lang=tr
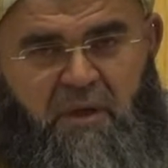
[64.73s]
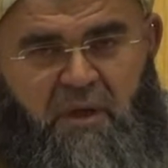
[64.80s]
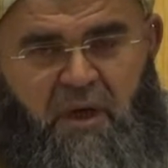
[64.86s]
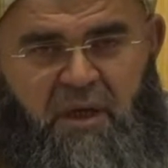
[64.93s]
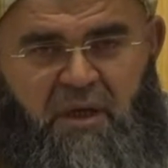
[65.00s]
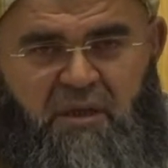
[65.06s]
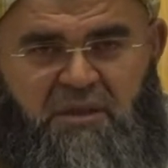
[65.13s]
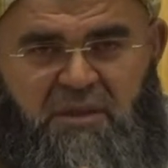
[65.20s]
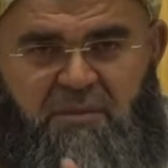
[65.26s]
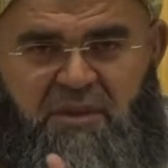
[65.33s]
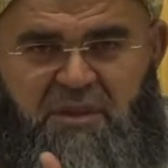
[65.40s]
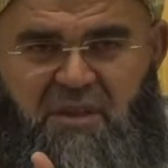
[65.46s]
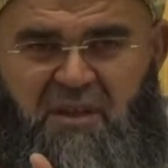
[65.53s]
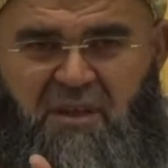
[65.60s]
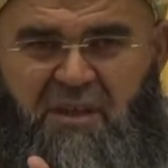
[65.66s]
aynı
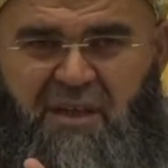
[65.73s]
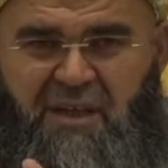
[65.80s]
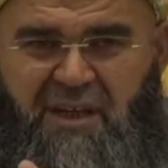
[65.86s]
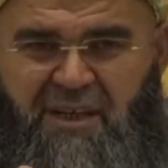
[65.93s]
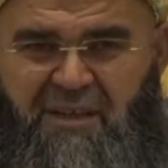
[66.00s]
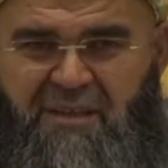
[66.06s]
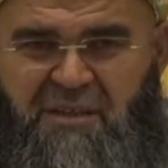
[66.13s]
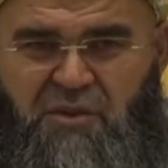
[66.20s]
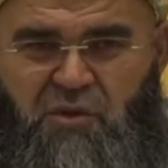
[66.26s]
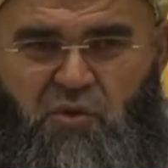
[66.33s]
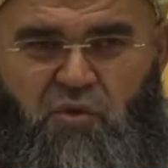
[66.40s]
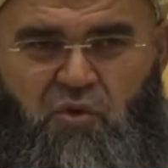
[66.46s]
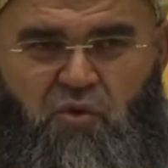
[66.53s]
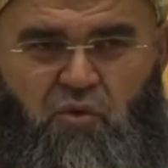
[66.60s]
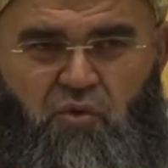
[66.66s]
zamanda ne ertesi
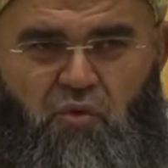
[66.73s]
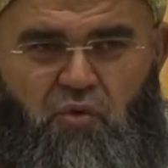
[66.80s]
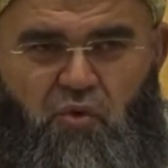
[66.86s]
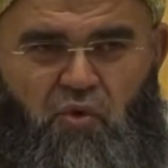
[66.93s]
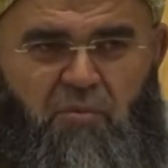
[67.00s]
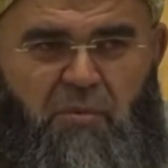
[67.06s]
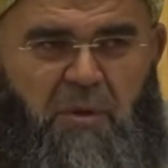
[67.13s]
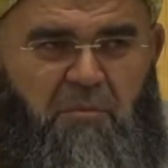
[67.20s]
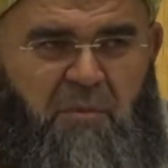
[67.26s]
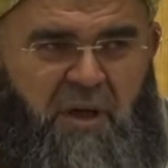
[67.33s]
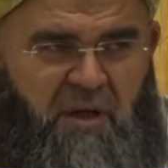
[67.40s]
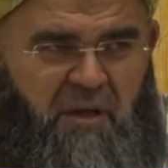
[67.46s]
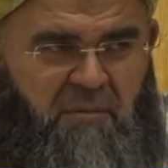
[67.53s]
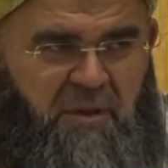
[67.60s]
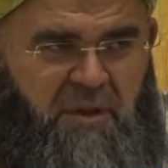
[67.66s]
günü Kurban
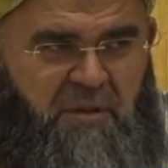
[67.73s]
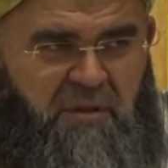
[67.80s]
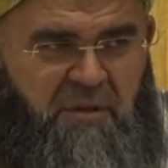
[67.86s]
Bayramı.